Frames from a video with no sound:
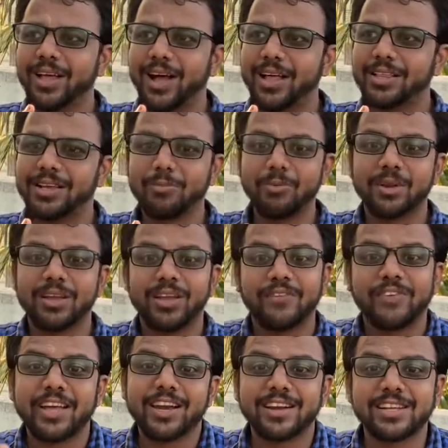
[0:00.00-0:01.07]
அதுக்கப்புறம்
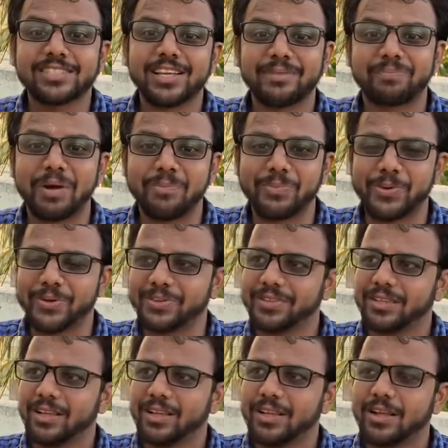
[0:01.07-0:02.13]
கேட்குறேன் வேறு என்ன சார் பார்ப்போம்
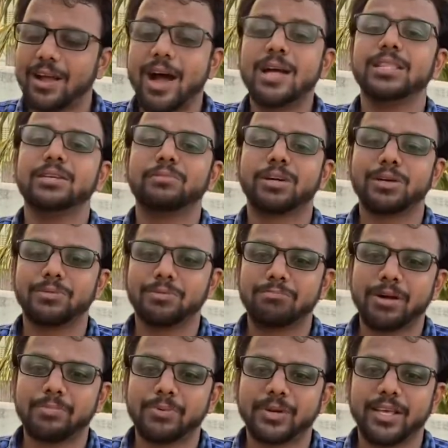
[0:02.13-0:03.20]
காந்தி மண்டபம்
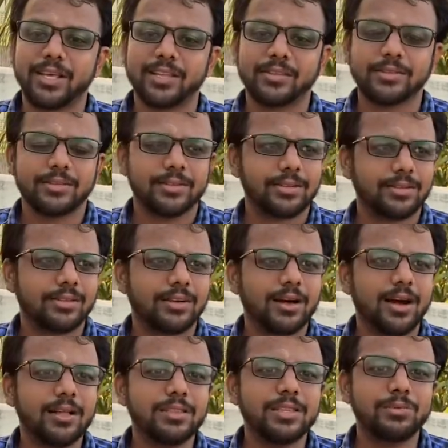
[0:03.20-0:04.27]
பார்ப்போம்லே
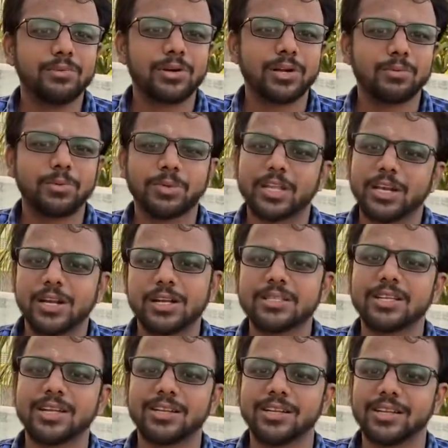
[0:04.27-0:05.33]
காந்தி மண்டபத்தில் என்ன
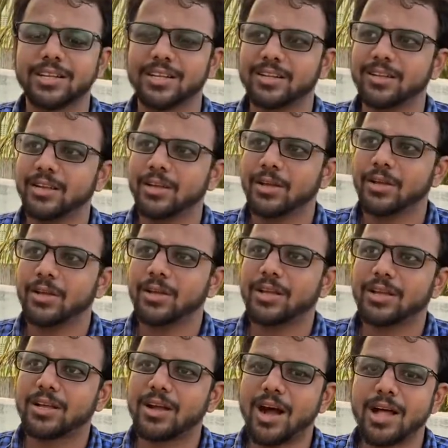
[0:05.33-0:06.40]
சார் இருக்குது
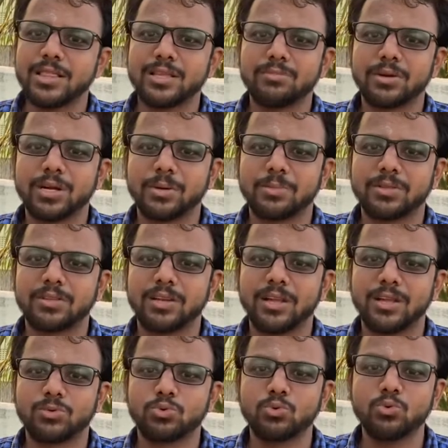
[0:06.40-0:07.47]
ஏ காந்தி மண்டபத்தில்
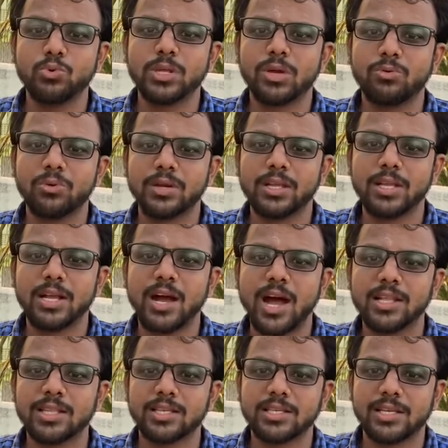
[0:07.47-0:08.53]
சூரிய ஒளி
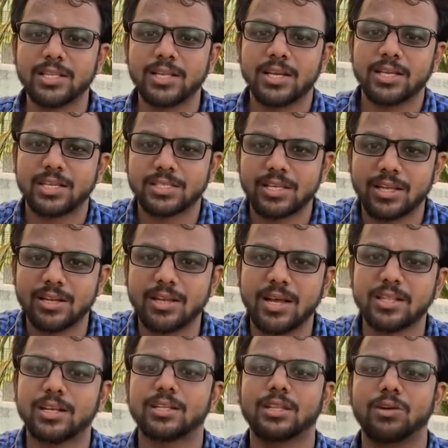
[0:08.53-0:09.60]
காந்தி ஜெயந்தி அன்னைக்கு சரியாக
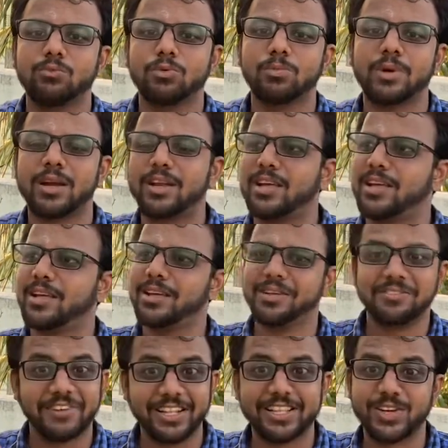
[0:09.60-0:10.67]
அந்த இடத்துல விடுமாலே
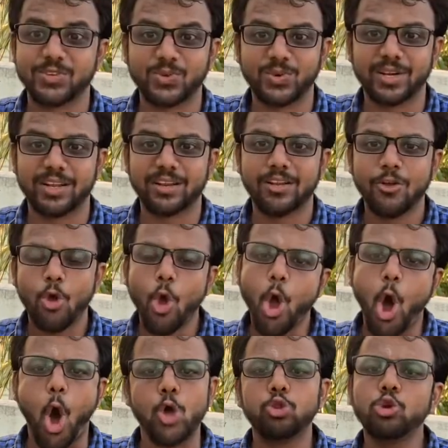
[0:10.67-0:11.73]
வாத்தியார் சொல்கிறாரு
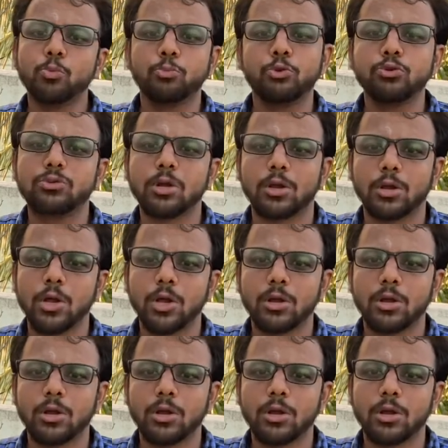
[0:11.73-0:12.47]
அது எப்படி சார்